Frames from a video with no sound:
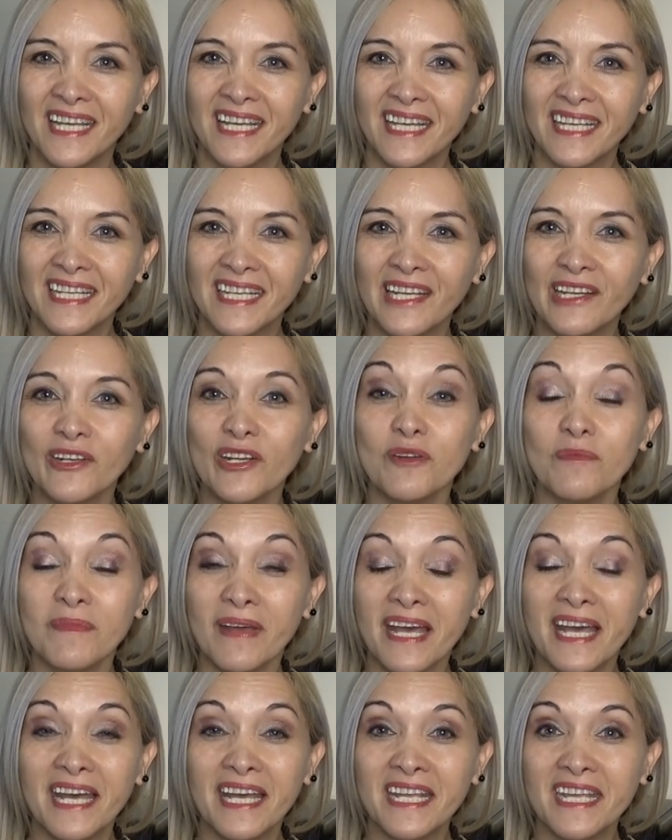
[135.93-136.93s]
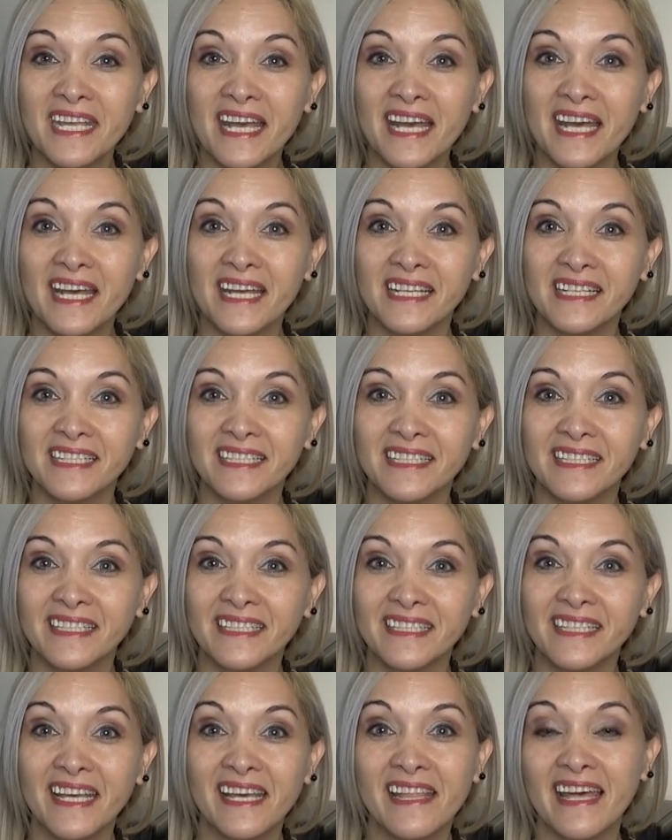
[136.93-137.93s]
quiero ir más allá
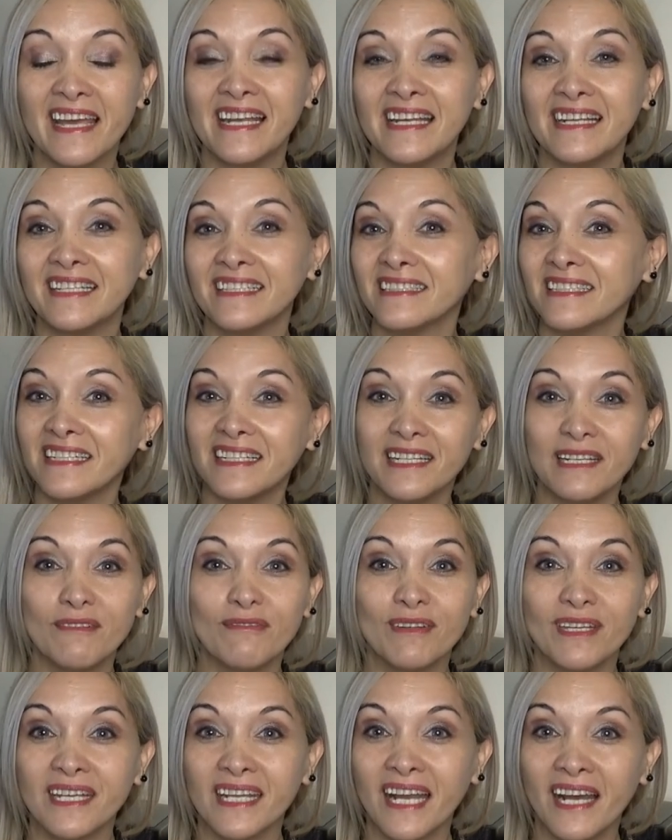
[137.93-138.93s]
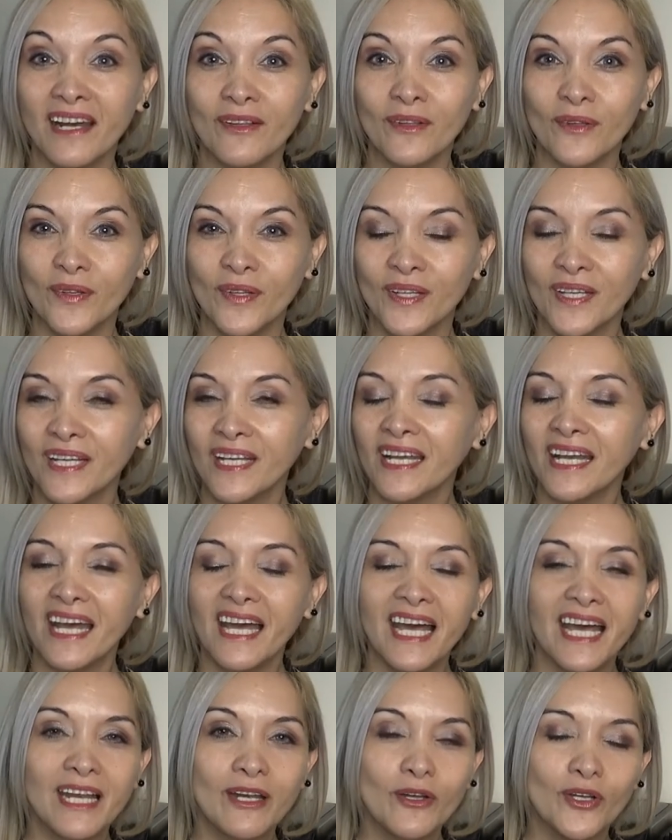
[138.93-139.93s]
de darle significado
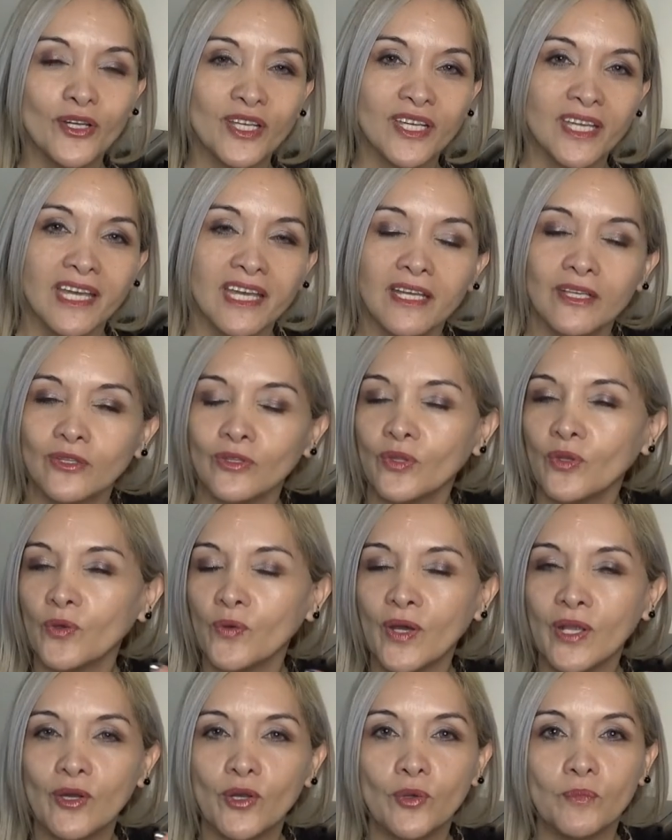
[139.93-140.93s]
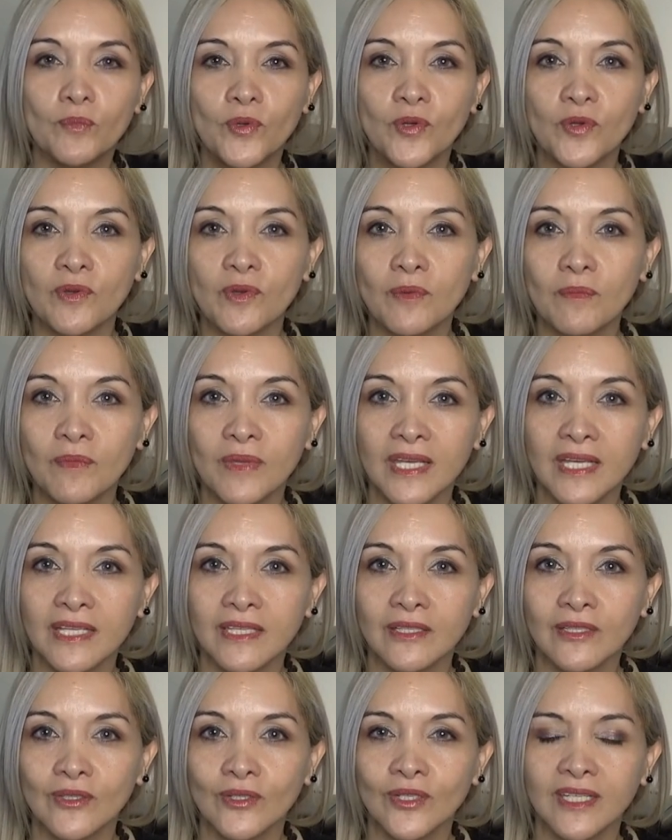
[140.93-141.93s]
a los gestos o a los
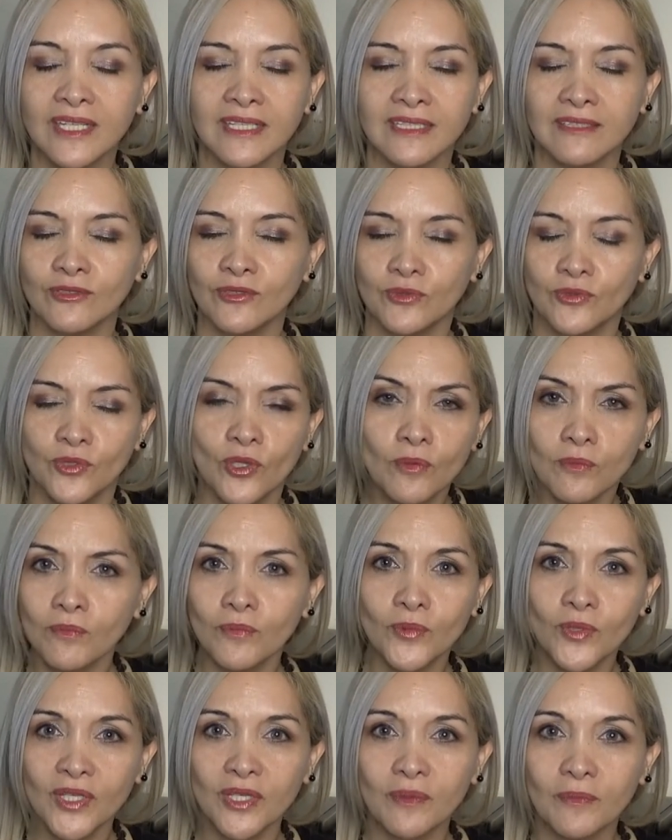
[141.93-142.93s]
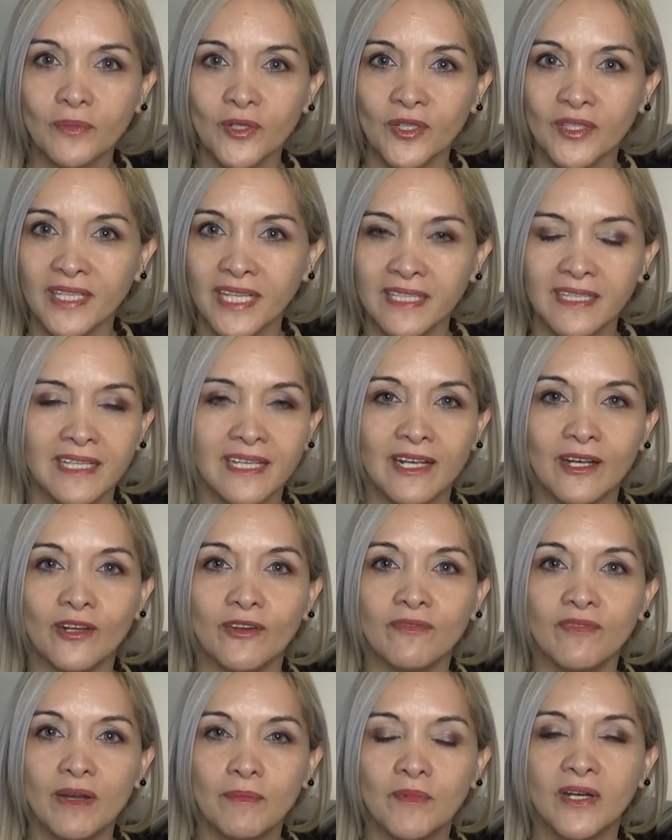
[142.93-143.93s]
movimientos que son muy importantes, que los
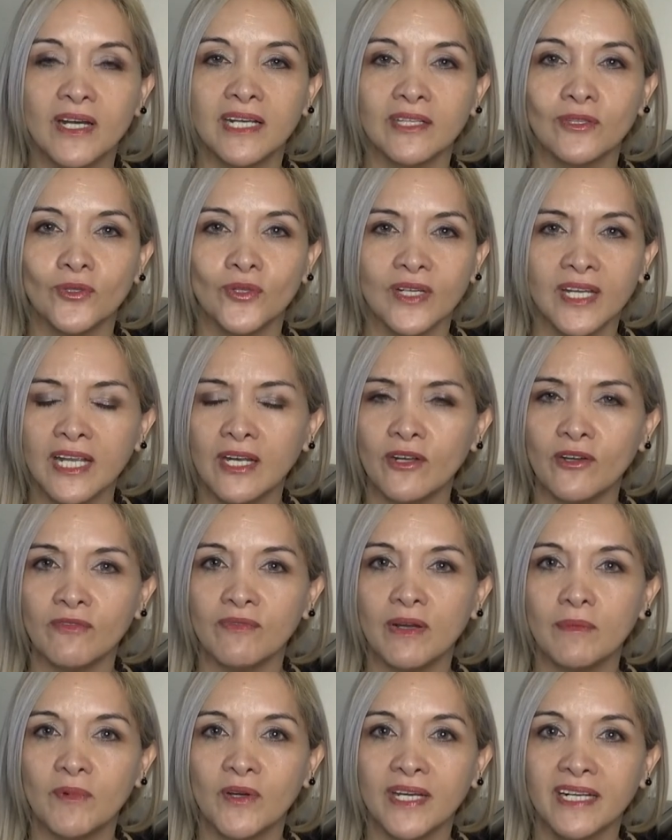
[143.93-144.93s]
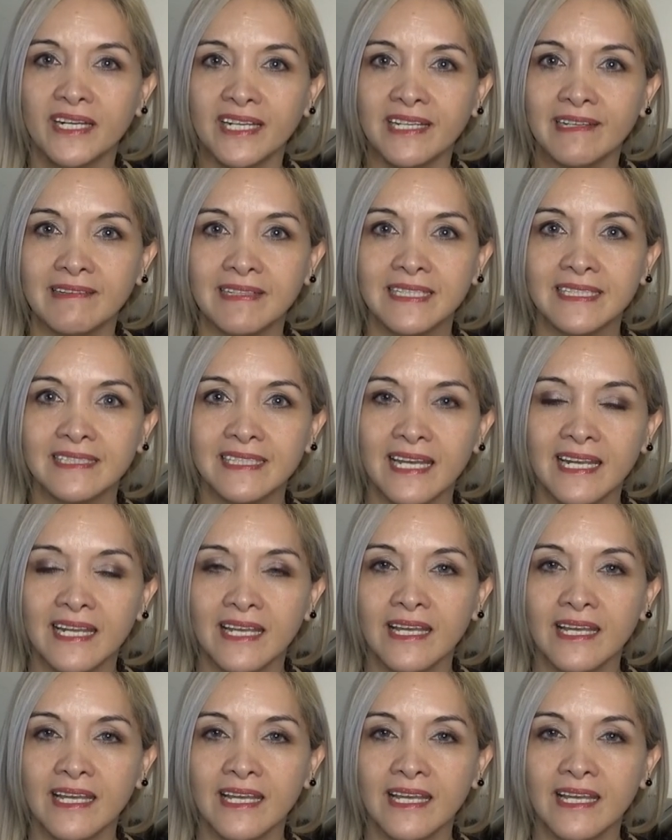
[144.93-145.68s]
vamos a tocar, los vamos a revisar.